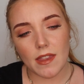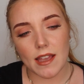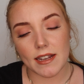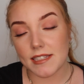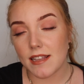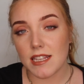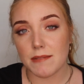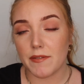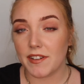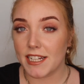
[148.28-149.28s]

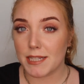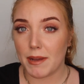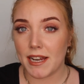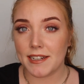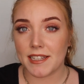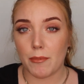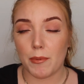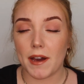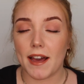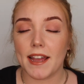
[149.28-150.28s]
Anastasia Beverly Hills Paletten. Ich habe
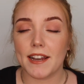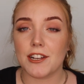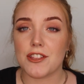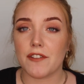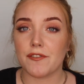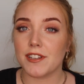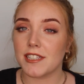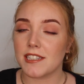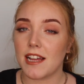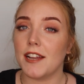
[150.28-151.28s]
auch einen Jeffree
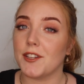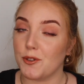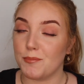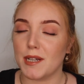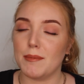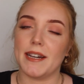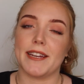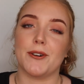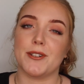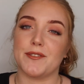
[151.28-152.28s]
Star Dupe
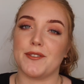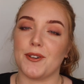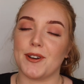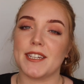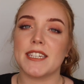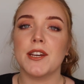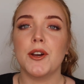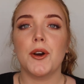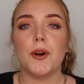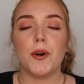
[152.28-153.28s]
dabei heute für euch.
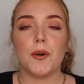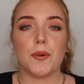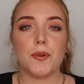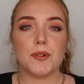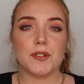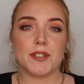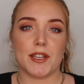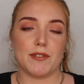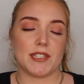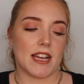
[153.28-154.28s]

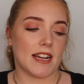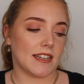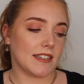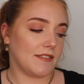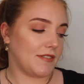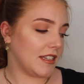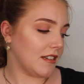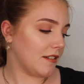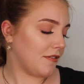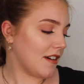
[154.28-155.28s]
Und ich würde sagen,
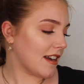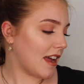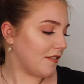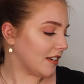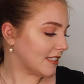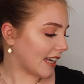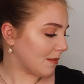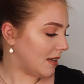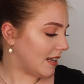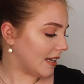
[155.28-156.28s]
wir fangen einfach
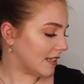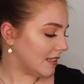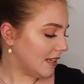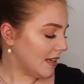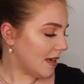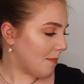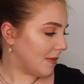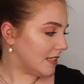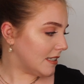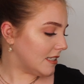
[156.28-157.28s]
direkt mal an
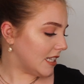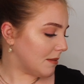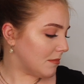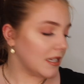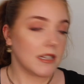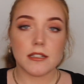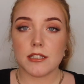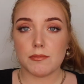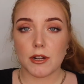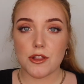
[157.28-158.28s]
mit dem
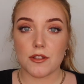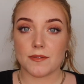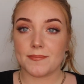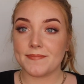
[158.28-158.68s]
swatchen.